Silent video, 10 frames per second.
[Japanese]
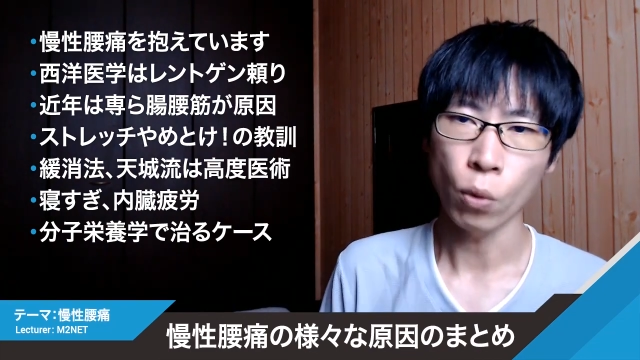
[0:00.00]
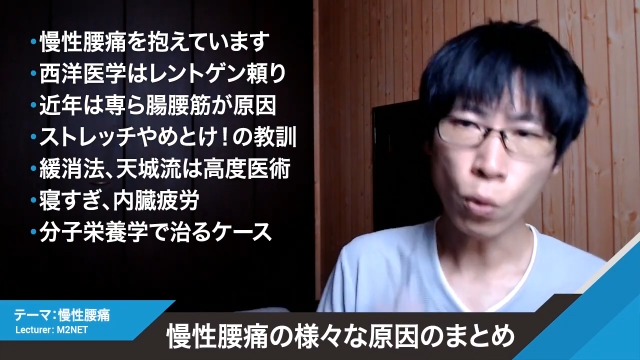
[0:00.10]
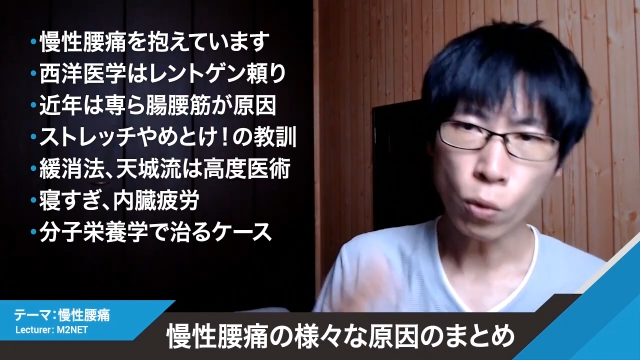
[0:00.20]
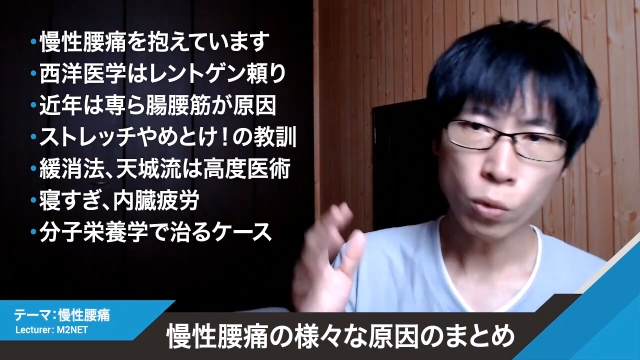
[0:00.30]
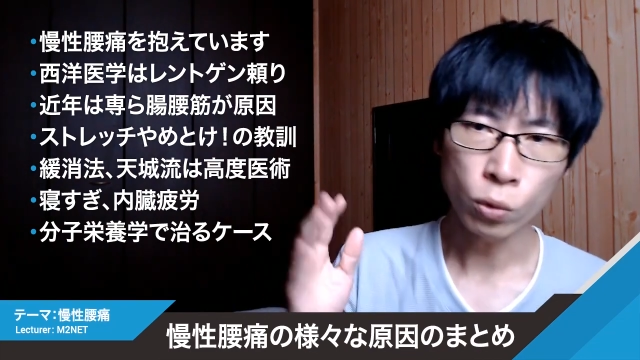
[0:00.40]

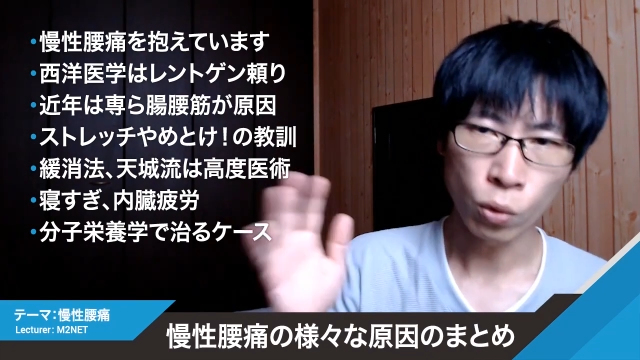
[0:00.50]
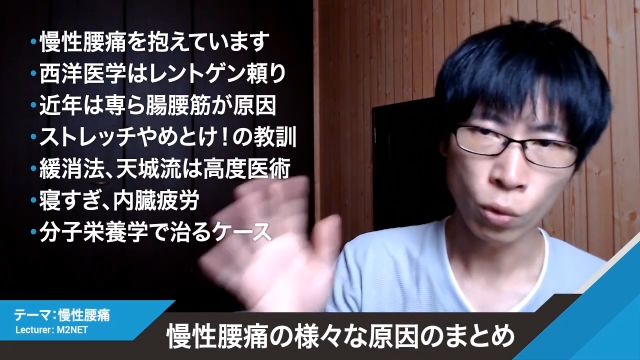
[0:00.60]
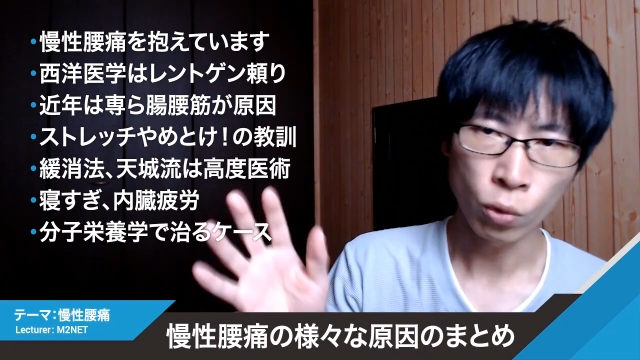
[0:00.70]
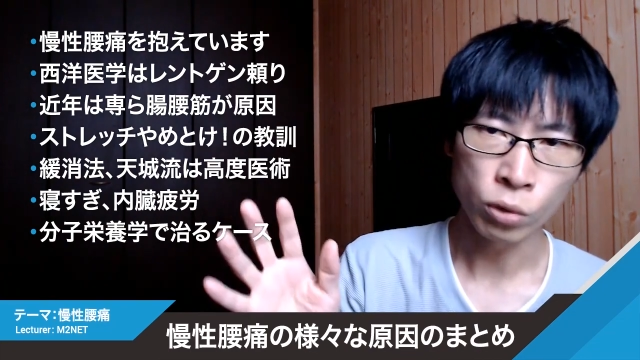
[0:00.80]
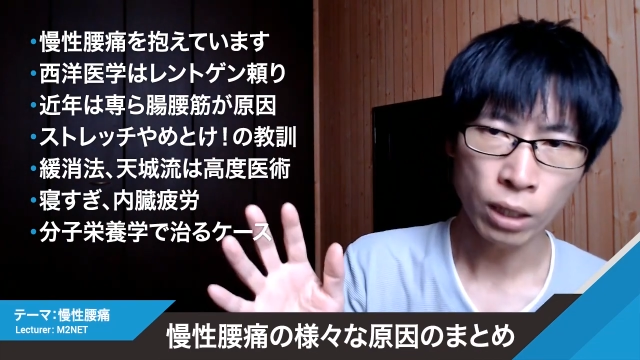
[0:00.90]
嘔
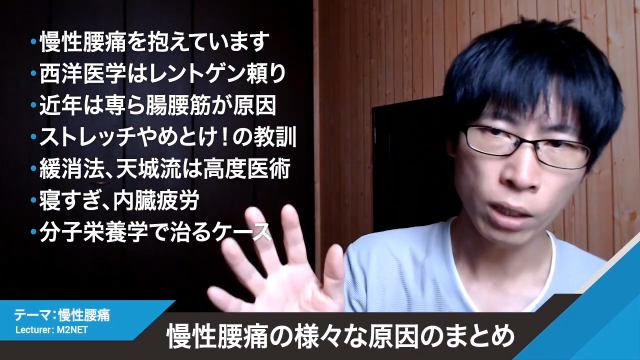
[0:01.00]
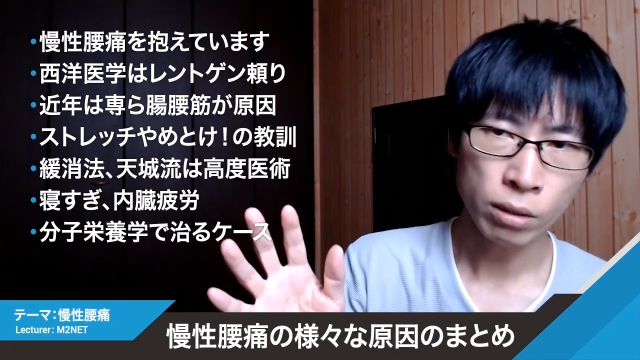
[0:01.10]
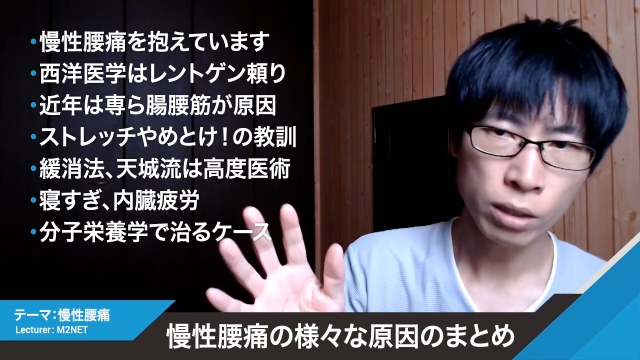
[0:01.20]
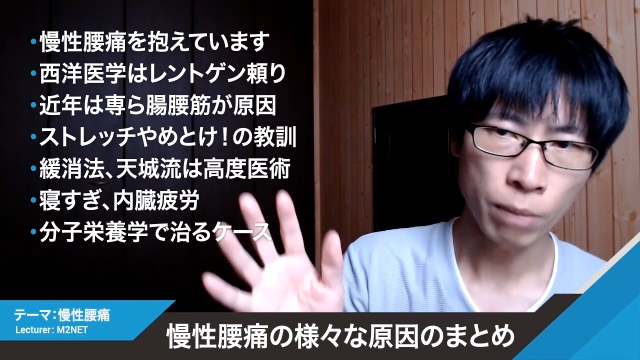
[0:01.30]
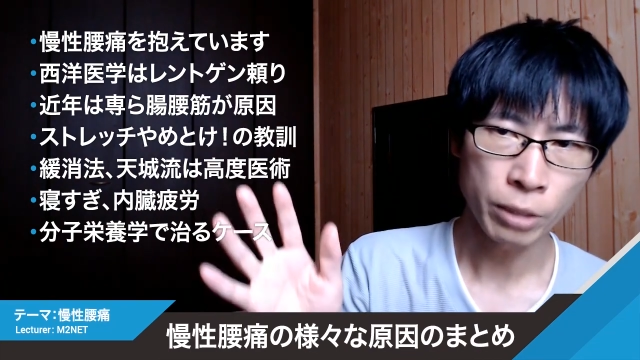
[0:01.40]
吐を促
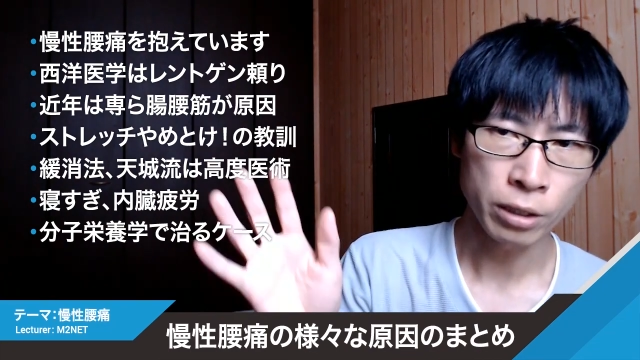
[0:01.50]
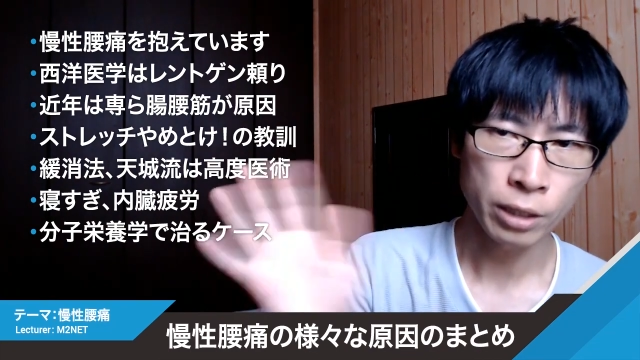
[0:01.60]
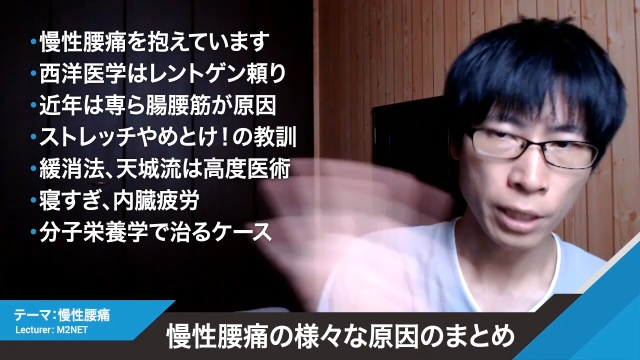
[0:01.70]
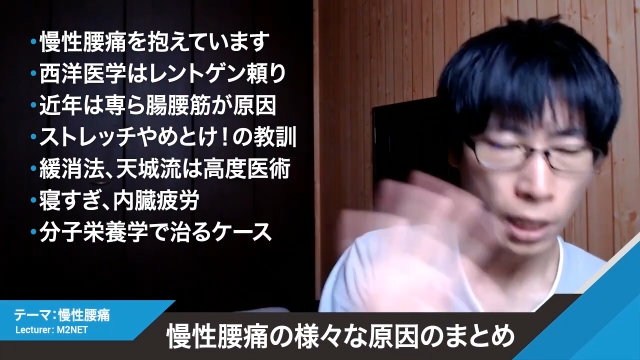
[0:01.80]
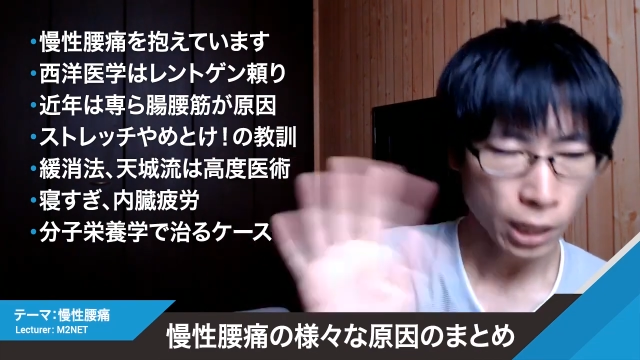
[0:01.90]
すために
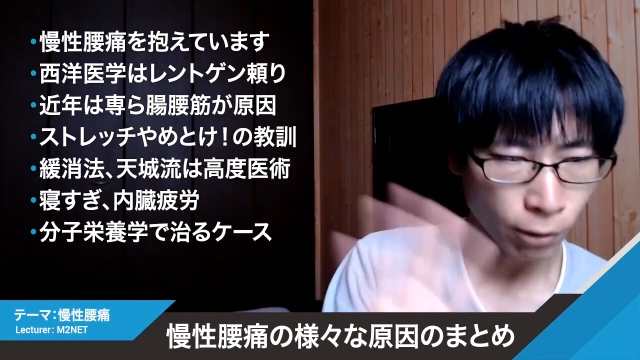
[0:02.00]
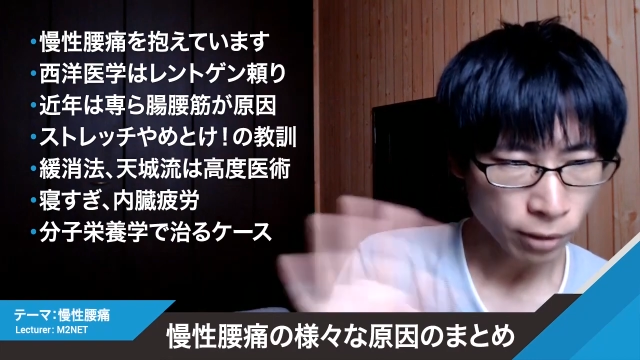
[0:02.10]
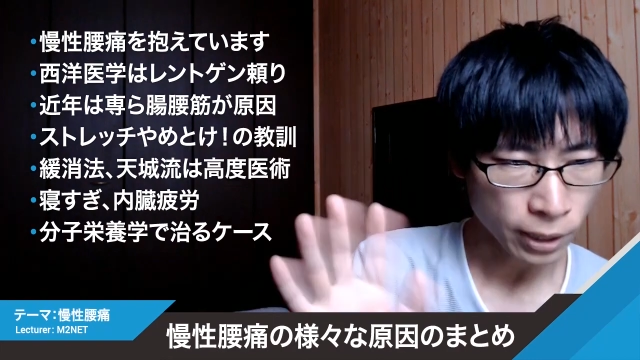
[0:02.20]
背中を